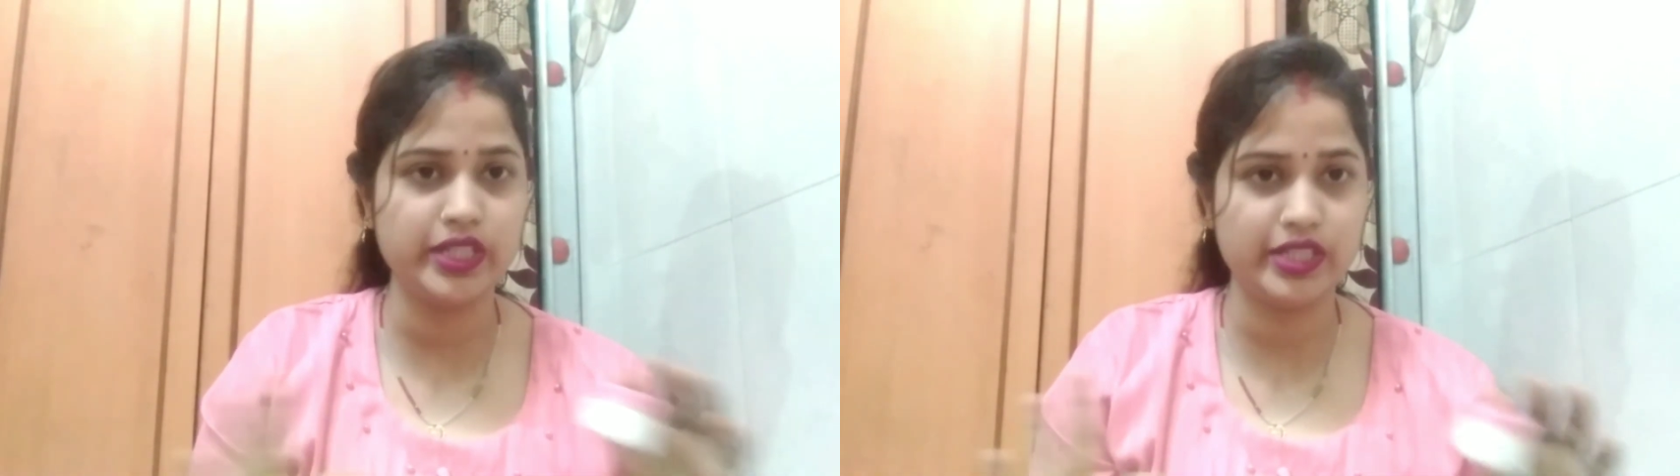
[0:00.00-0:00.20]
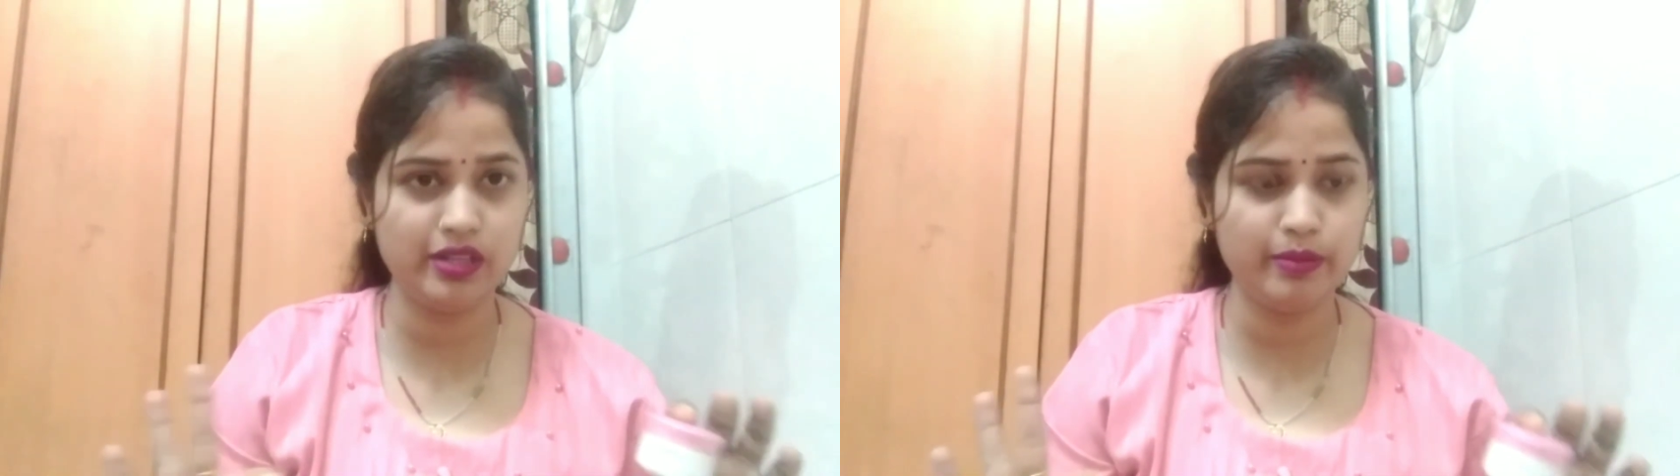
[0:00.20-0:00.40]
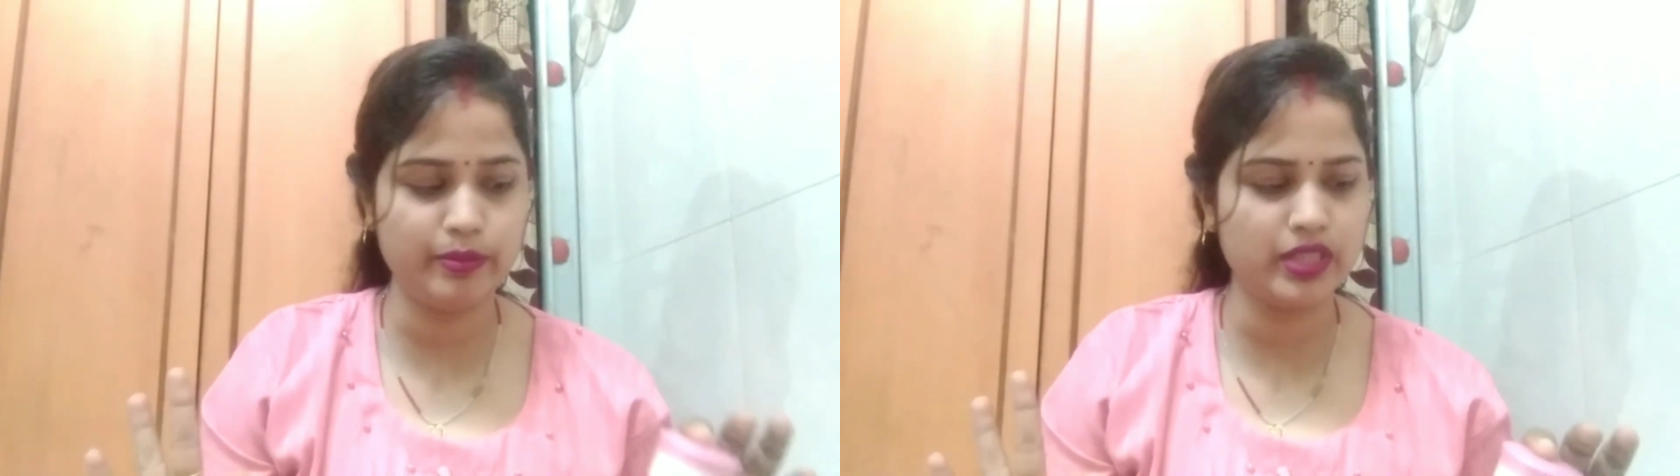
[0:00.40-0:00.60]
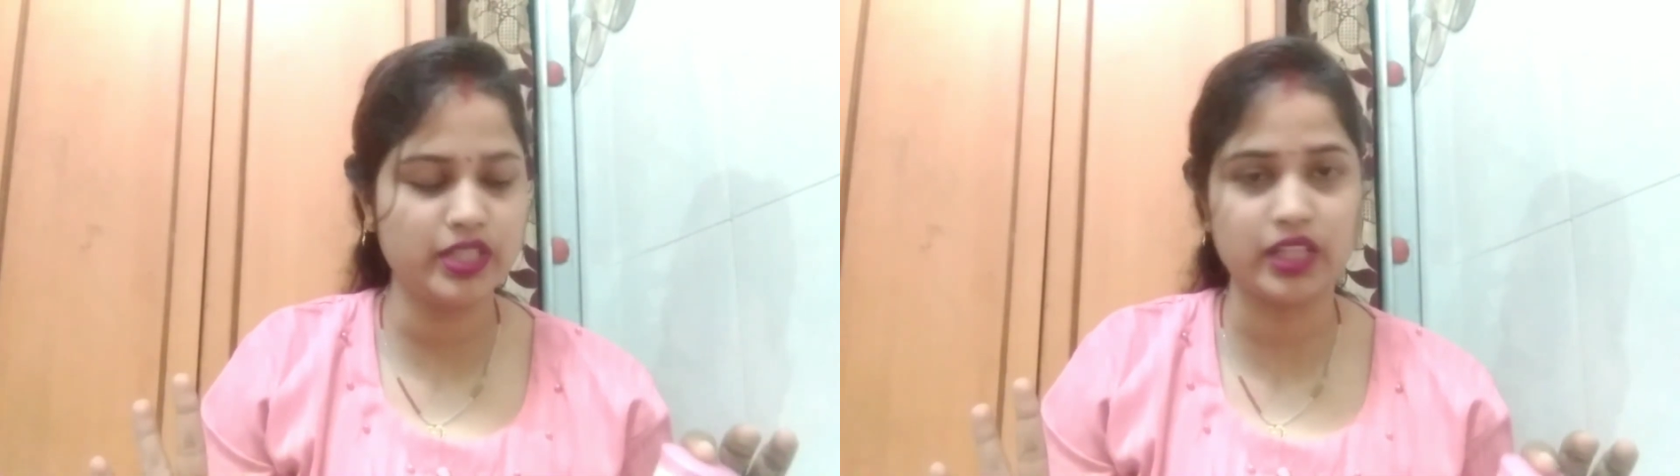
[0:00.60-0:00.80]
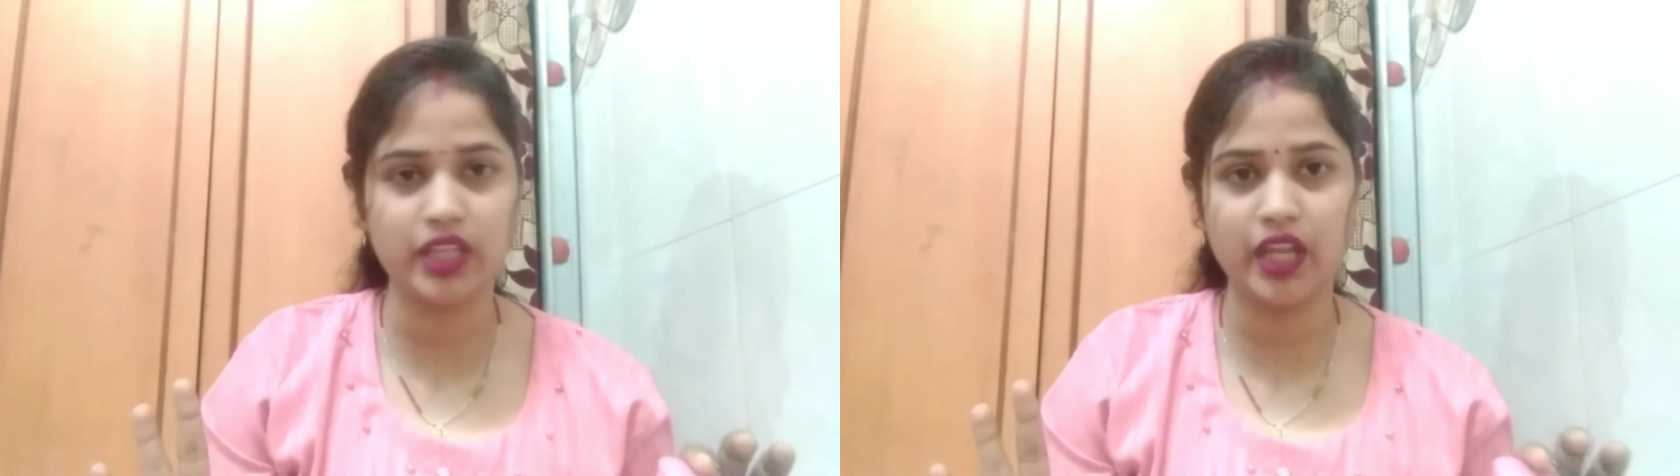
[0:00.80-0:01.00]
इजीली मिल
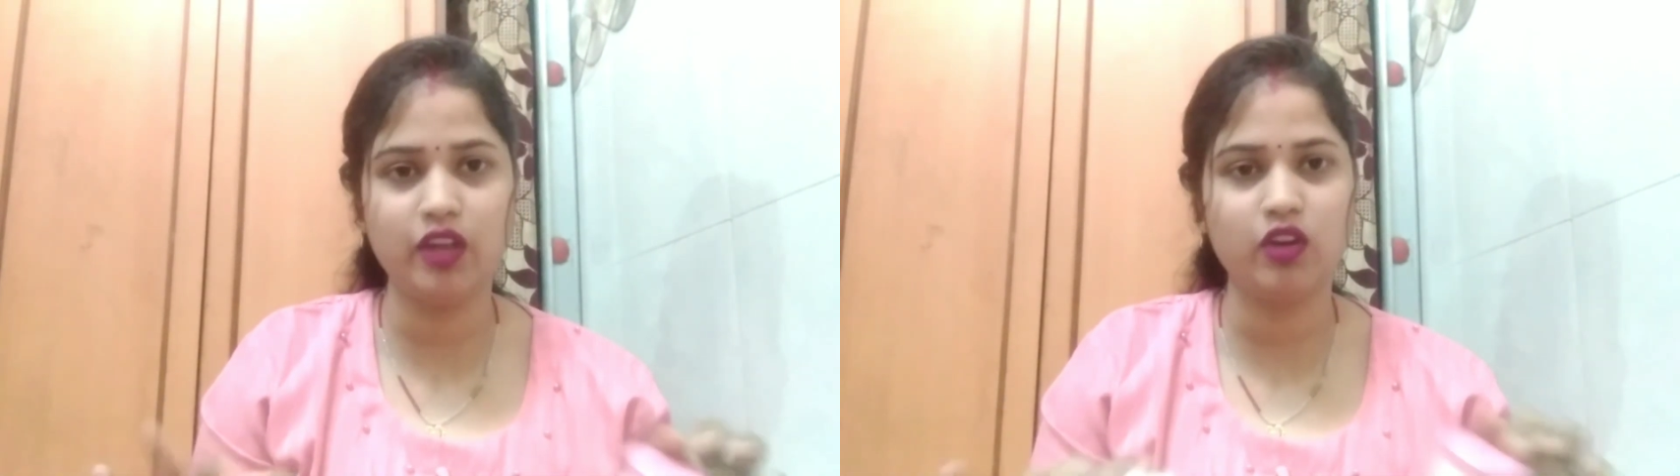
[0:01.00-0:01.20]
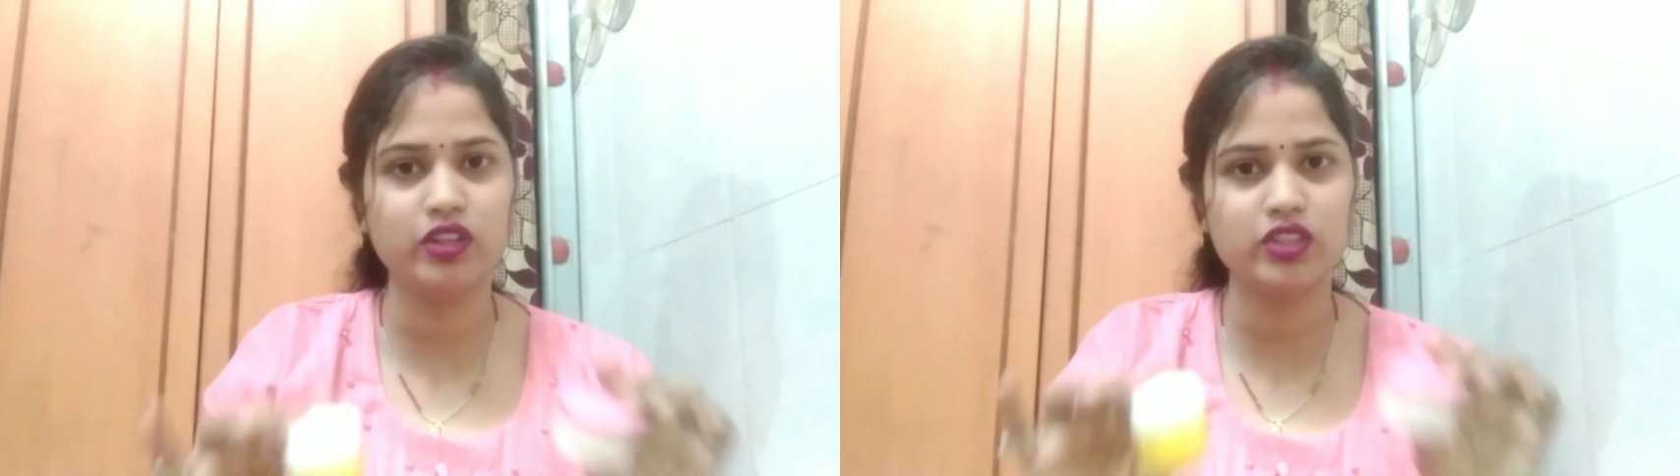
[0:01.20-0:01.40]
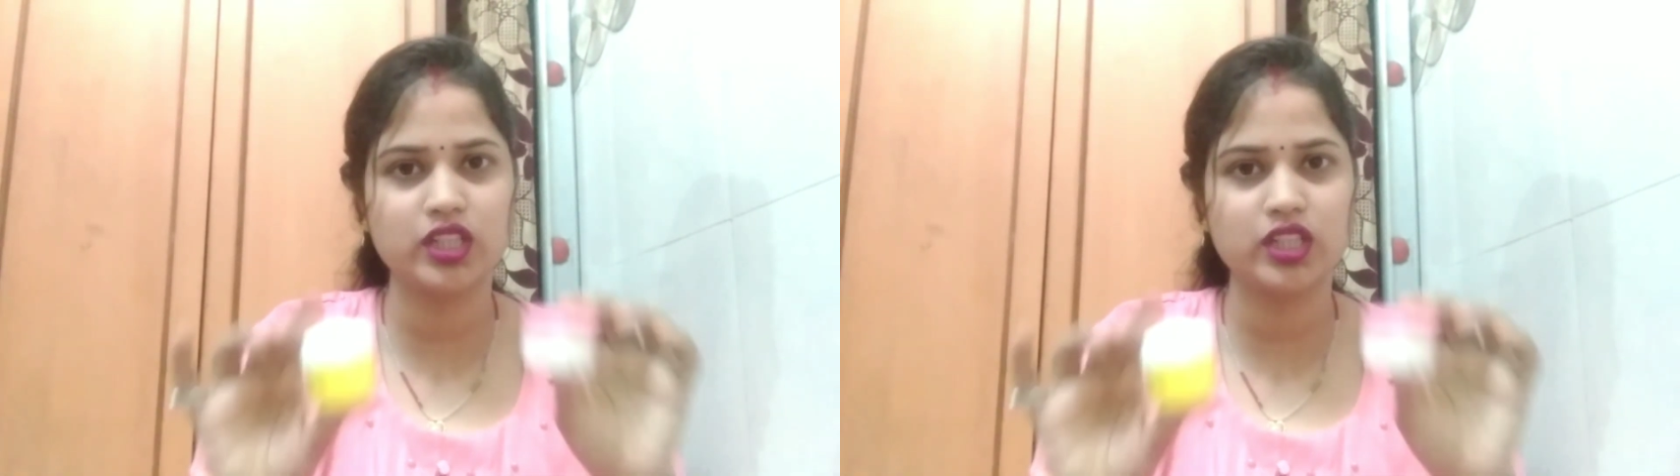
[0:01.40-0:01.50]
जाता है और